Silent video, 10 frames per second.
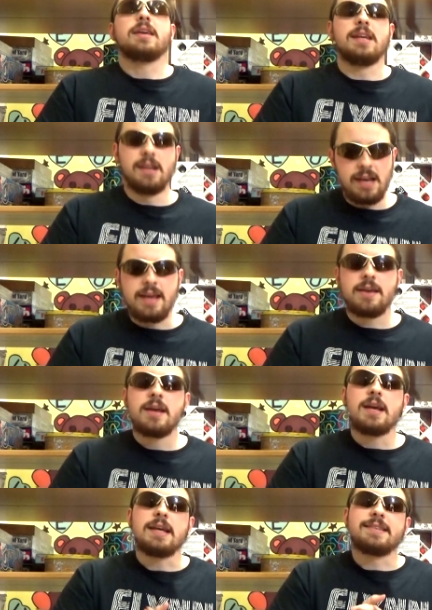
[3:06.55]
il l'est,
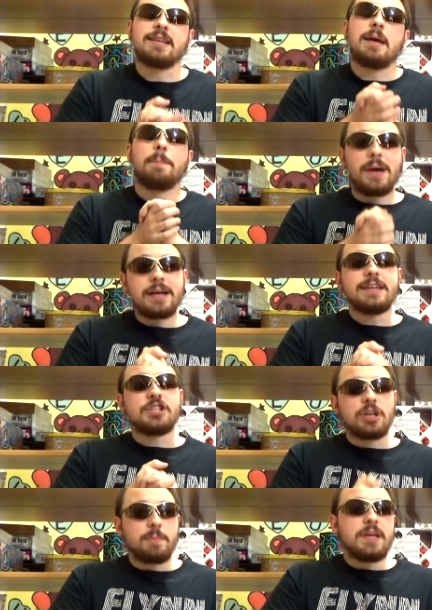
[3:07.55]
et ça n'a pas
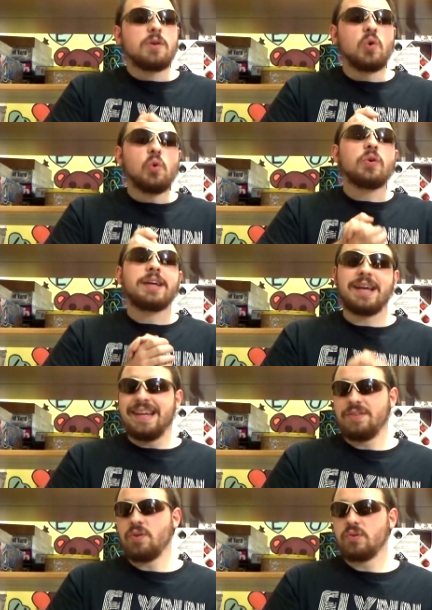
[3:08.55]
échappé aux
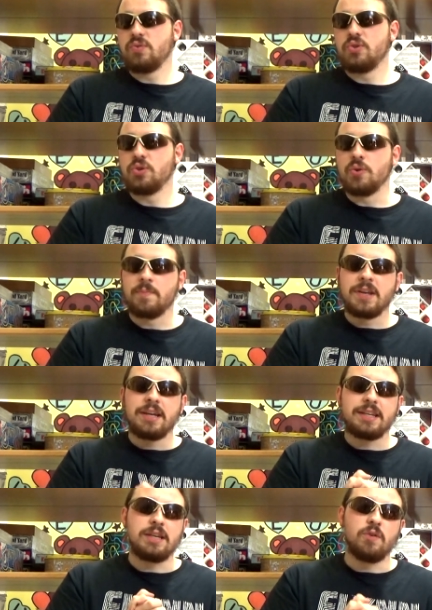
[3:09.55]
créateurs du jeu,
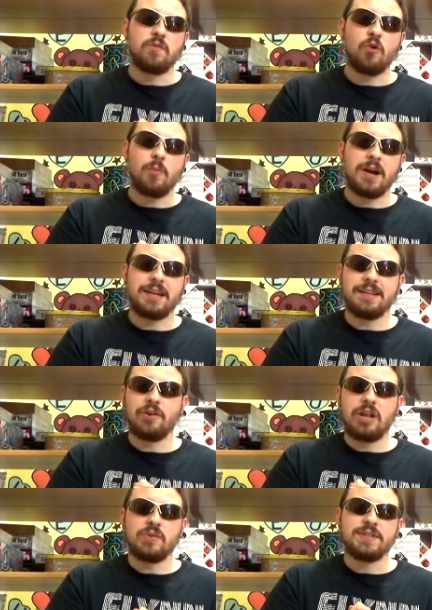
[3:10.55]
qui le font remarquer
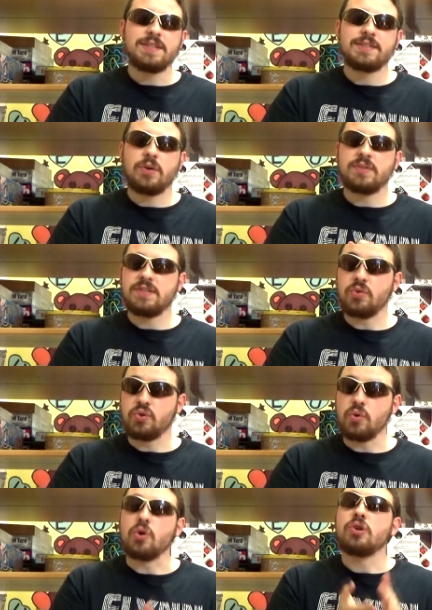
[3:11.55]
dans la notice en disant
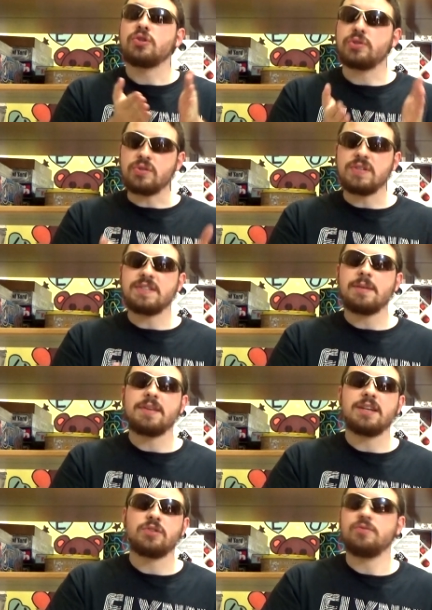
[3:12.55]
que ce système
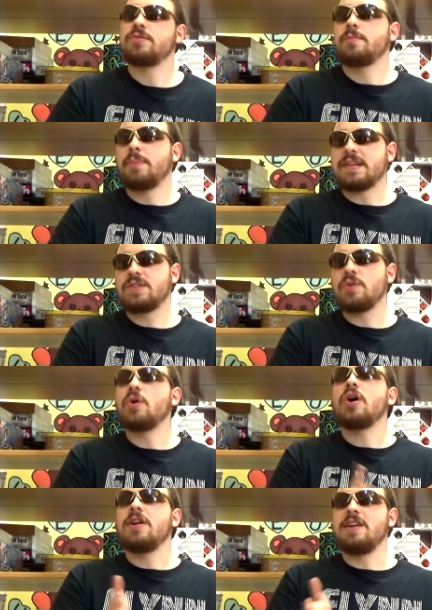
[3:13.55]
est injuste parce
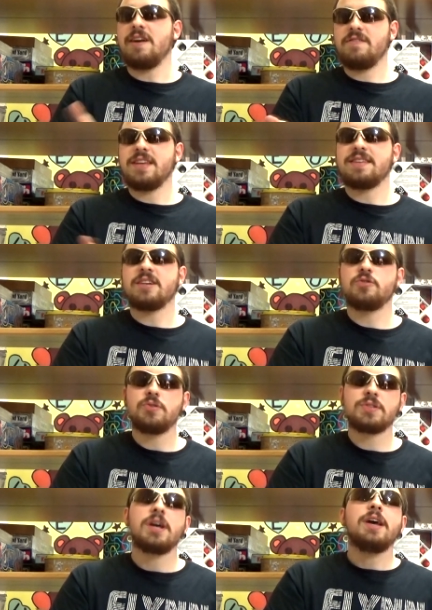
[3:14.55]
que la vie est
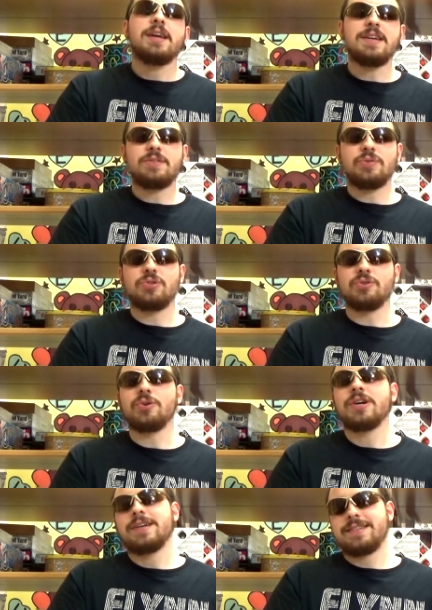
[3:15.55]
injuste et ce
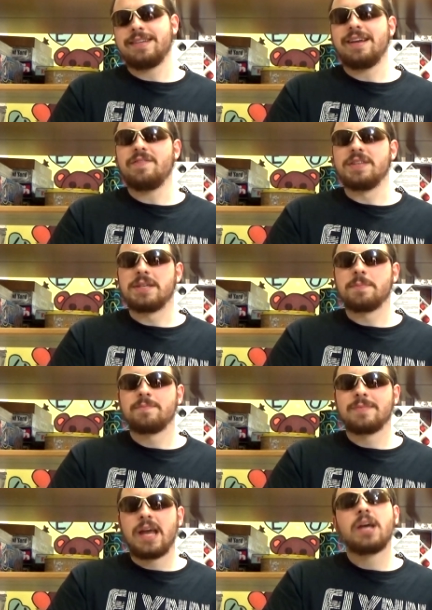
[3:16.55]
jeu, c'est la vie.
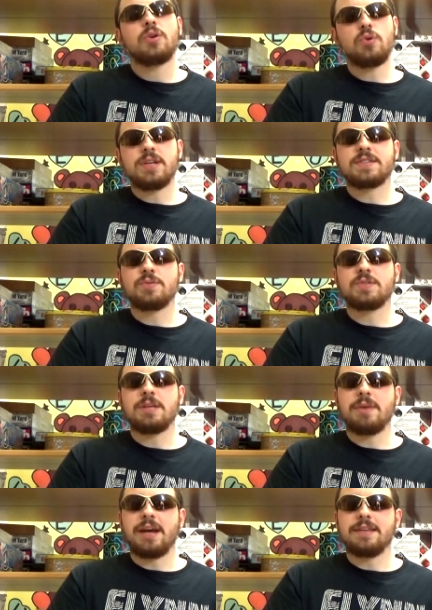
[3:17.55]
Une excuse
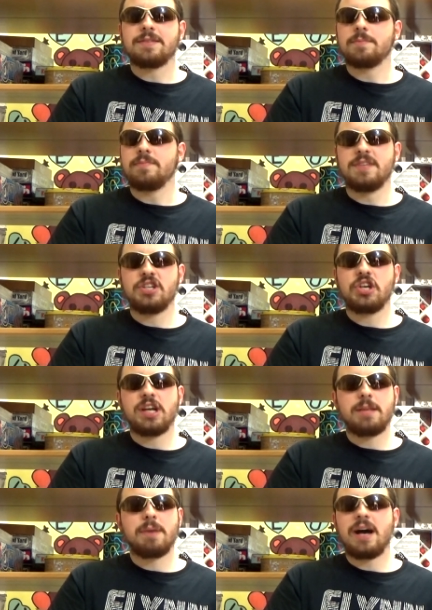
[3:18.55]
qui mérite des
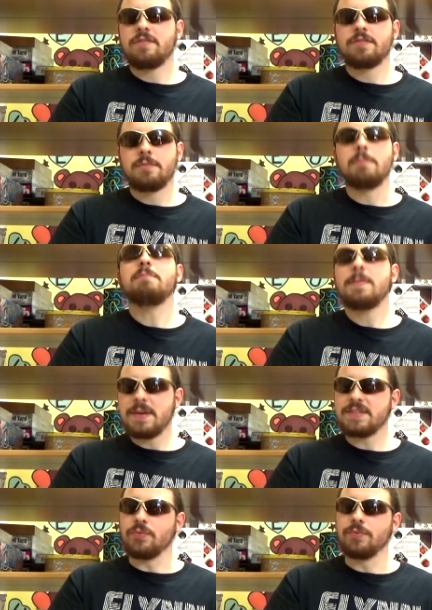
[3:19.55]
giclées de baffe, mais
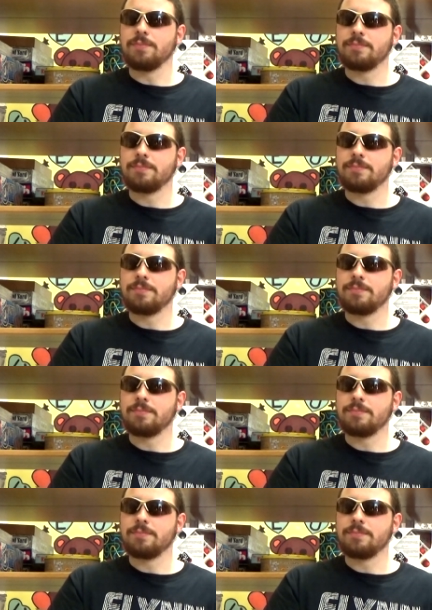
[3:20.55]
passons.